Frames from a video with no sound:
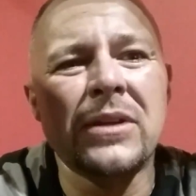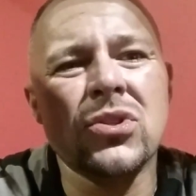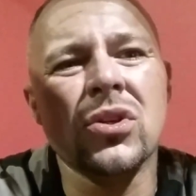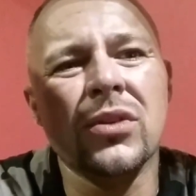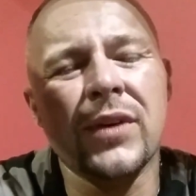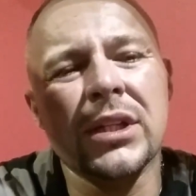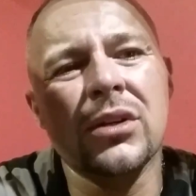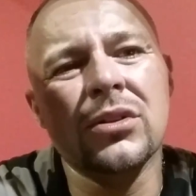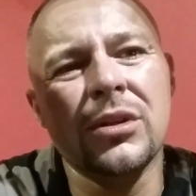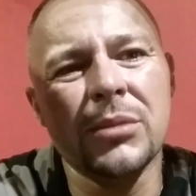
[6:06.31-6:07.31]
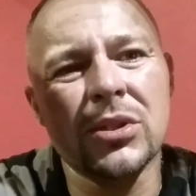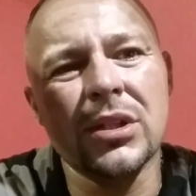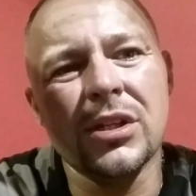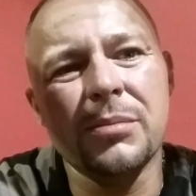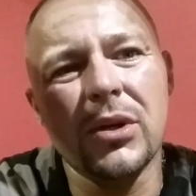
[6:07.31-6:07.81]
co dwa tygodnie
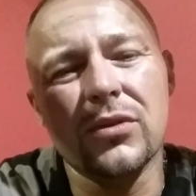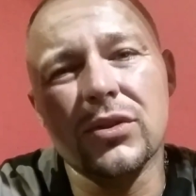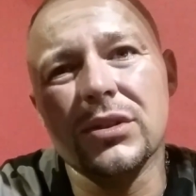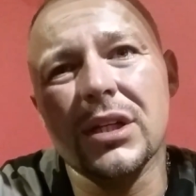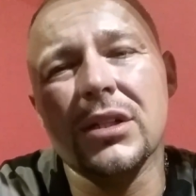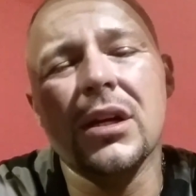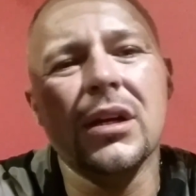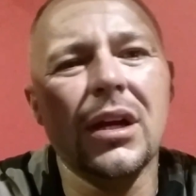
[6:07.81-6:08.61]
można je śmiało wrzucać.